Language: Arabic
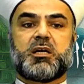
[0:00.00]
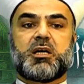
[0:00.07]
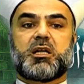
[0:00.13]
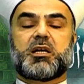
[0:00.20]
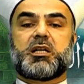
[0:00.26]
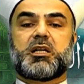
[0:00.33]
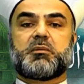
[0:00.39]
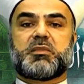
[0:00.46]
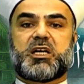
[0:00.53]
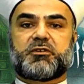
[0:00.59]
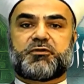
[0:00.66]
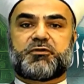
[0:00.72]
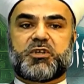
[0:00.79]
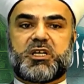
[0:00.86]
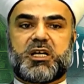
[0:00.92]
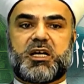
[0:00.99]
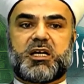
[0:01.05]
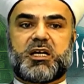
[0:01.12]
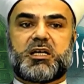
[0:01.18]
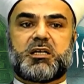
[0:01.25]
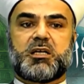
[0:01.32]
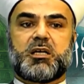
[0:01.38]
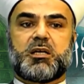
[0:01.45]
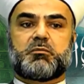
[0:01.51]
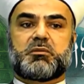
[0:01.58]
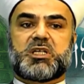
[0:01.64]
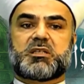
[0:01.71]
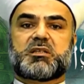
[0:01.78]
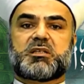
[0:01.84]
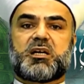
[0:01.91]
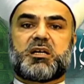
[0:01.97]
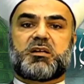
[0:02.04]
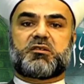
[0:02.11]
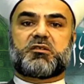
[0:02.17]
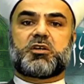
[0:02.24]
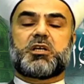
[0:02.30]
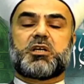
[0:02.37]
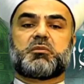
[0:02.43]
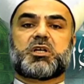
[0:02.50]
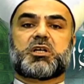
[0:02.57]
لما فيها من تعظيم